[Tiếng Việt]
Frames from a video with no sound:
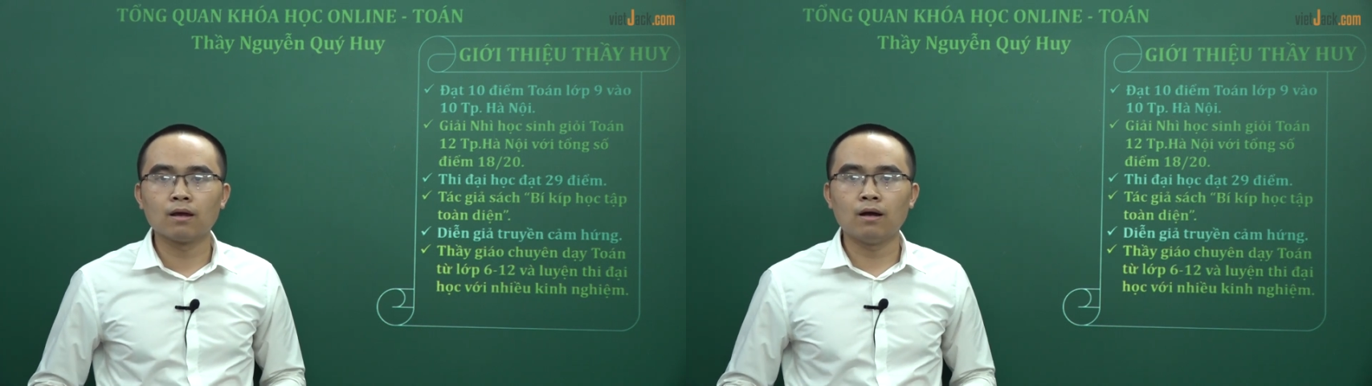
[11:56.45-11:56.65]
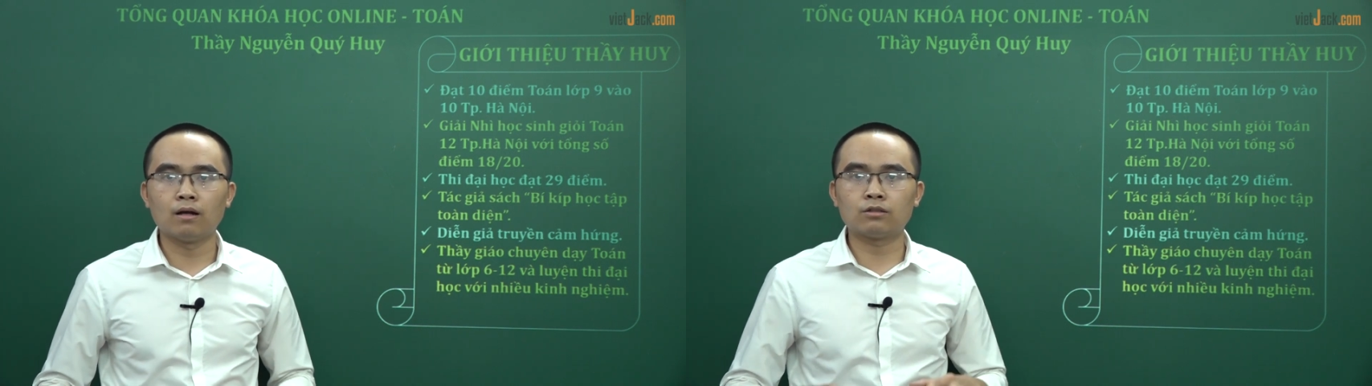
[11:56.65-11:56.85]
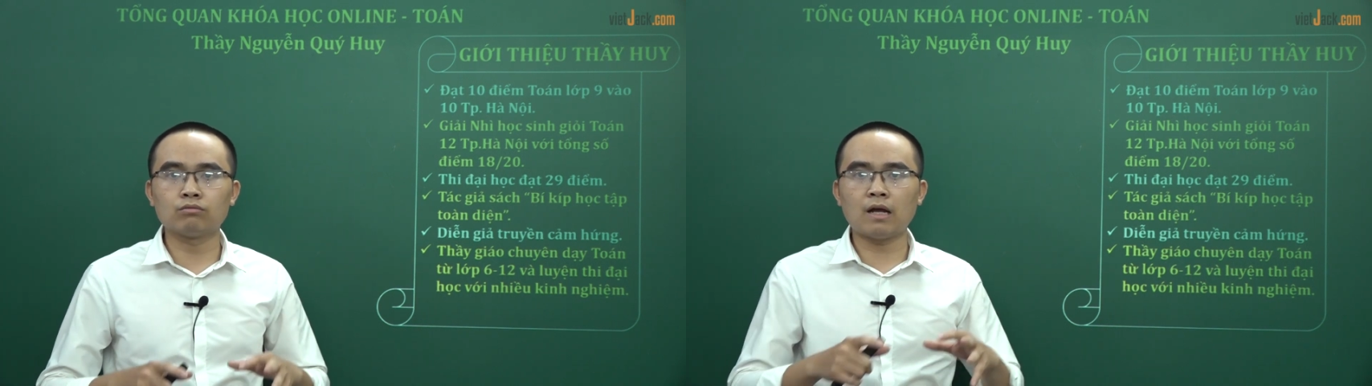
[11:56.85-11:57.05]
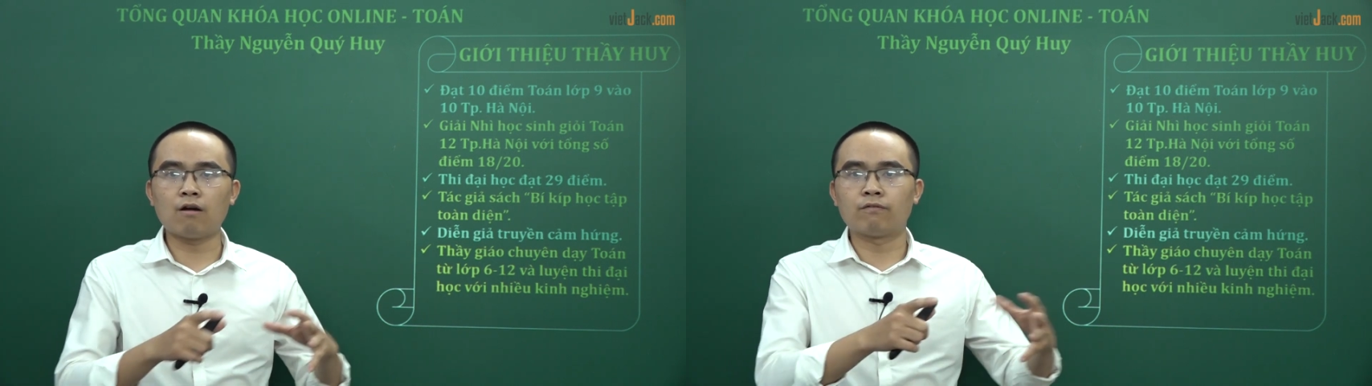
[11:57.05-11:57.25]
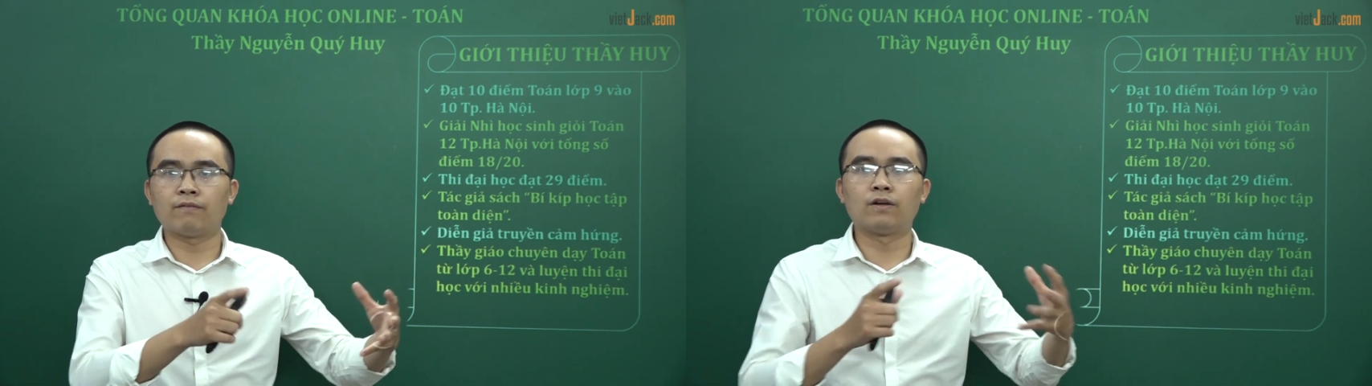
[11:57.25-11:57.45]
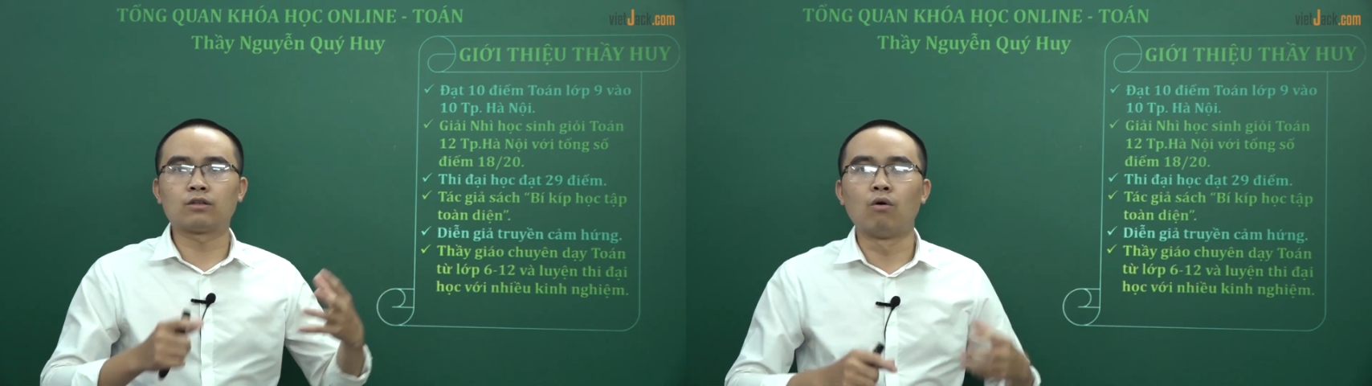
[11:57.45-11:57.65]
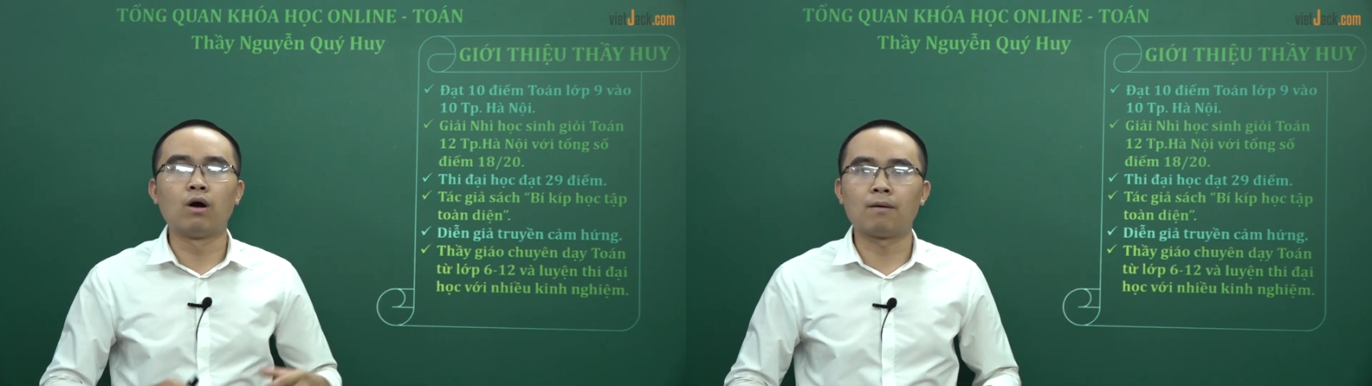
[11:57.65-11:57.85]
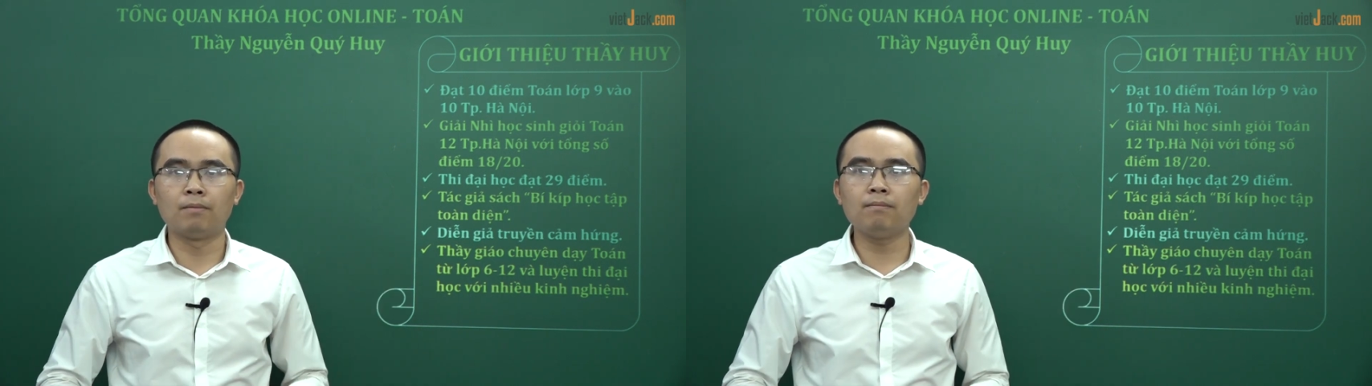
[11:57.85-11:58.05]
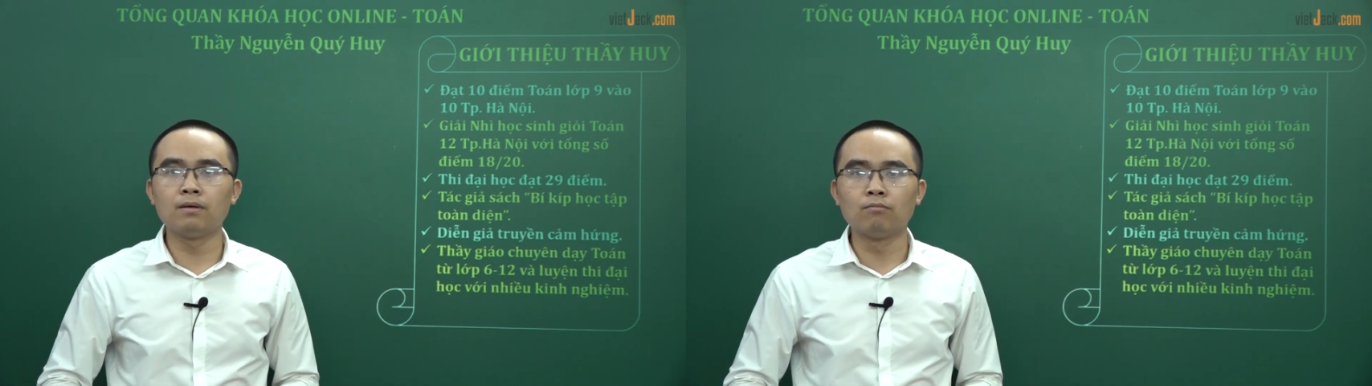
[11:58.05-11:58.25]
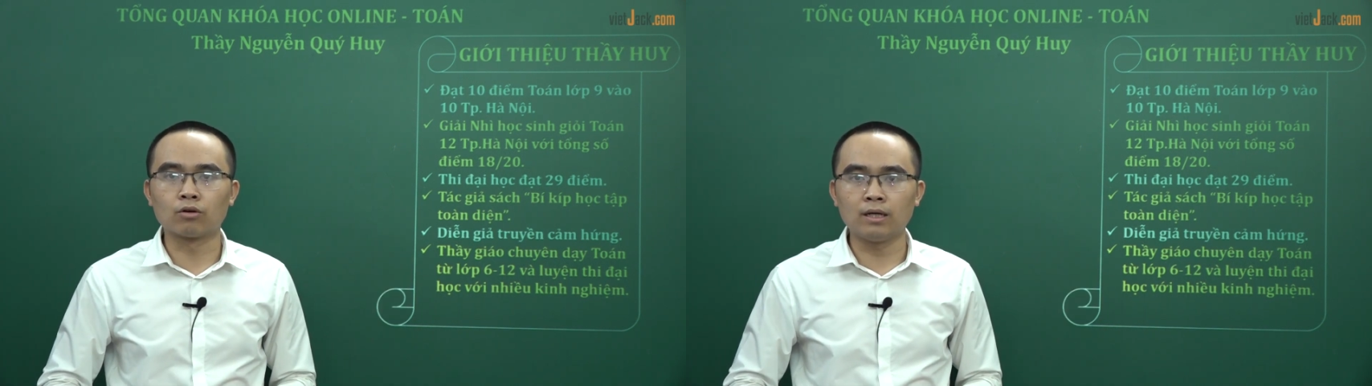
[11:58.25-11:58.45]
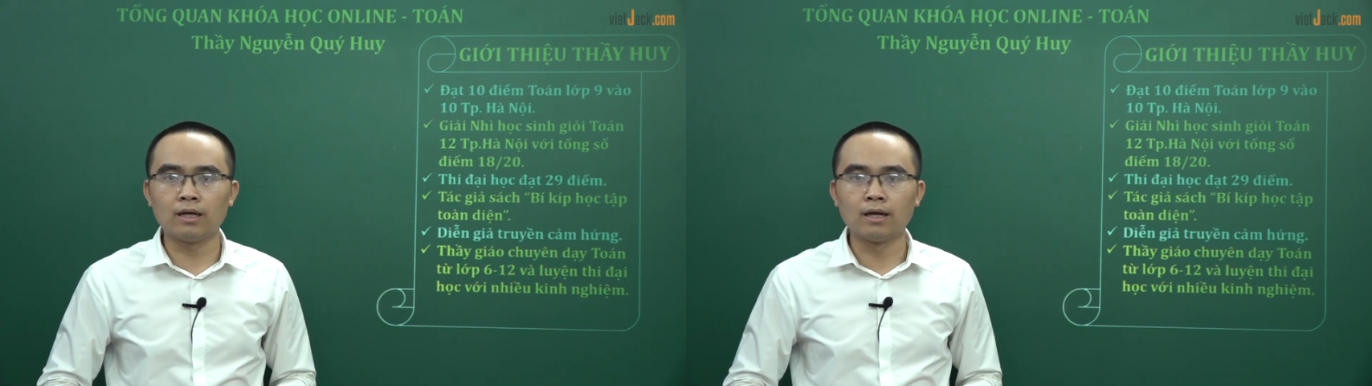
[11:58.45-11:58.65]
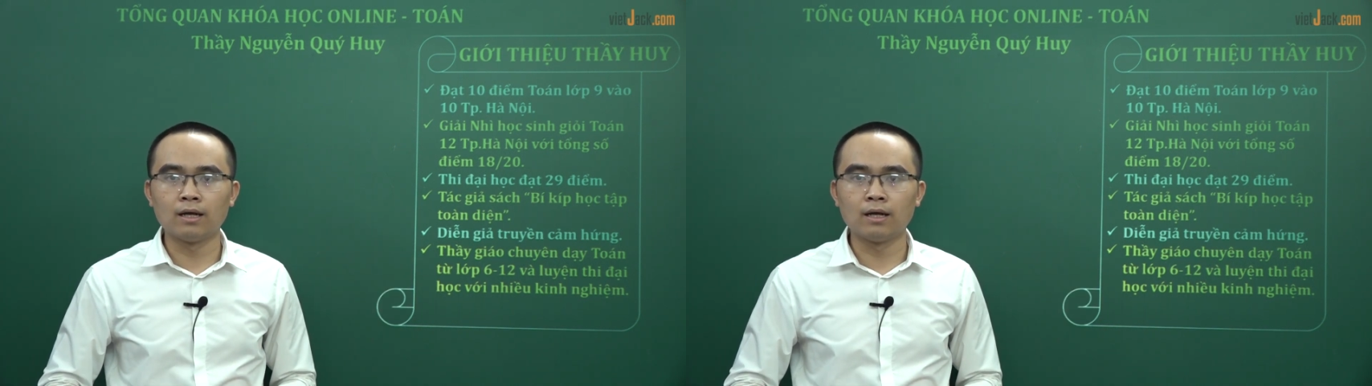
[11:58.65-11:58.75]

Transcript: Ờ, chúng ta học về phần tổ hợp lớp mười một đi,